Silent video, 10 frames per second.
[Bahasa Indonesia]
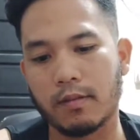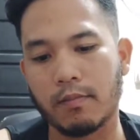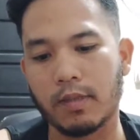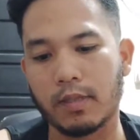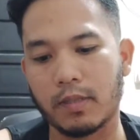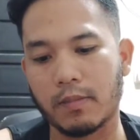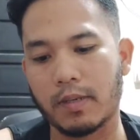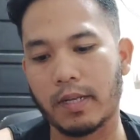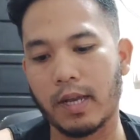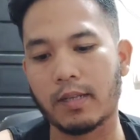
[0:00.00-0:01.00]
boleh teman-teman
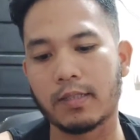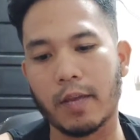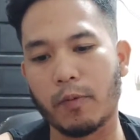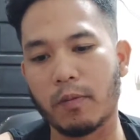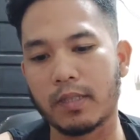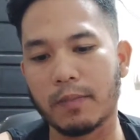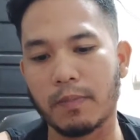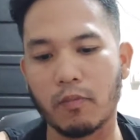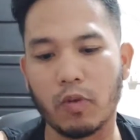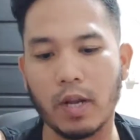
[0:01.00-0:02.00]
lihat saya pun masih
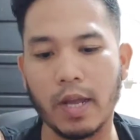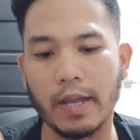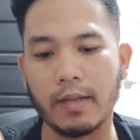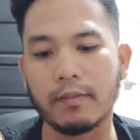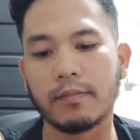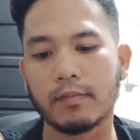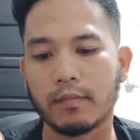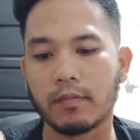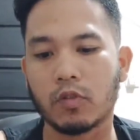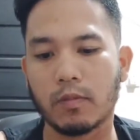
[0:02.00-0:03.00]
pemula ya
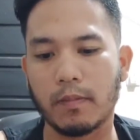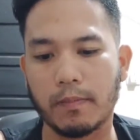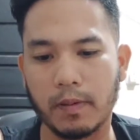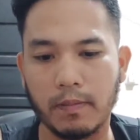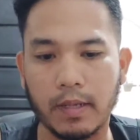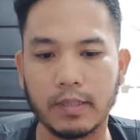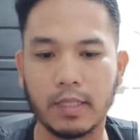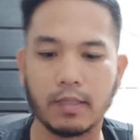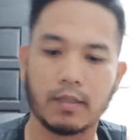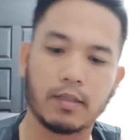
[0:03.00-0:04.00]
untuk
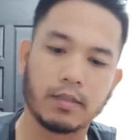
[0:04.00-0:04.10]
pemancing